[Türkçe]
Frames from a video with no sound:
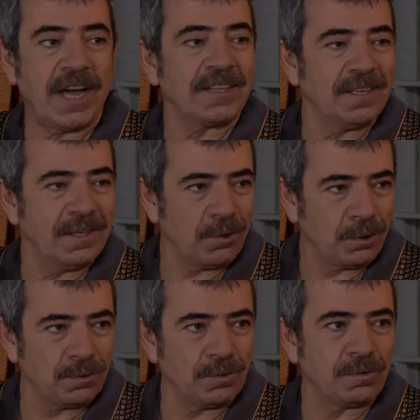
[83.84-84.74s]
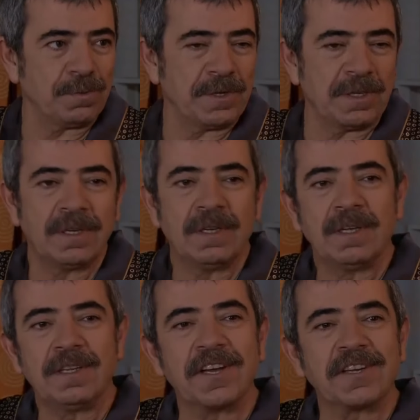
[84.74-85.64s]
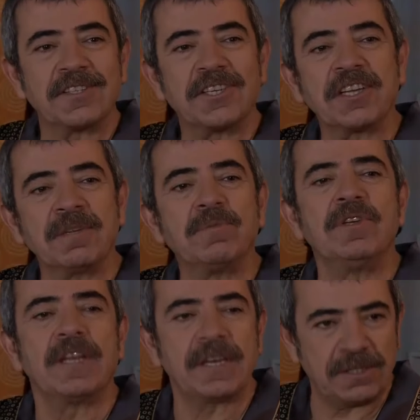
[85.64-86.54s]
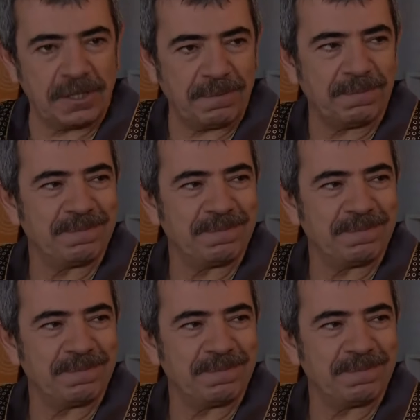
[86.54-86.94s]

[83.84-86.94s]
Tatilde yordunuz beni. Yarın işe gidip dinleneceğim.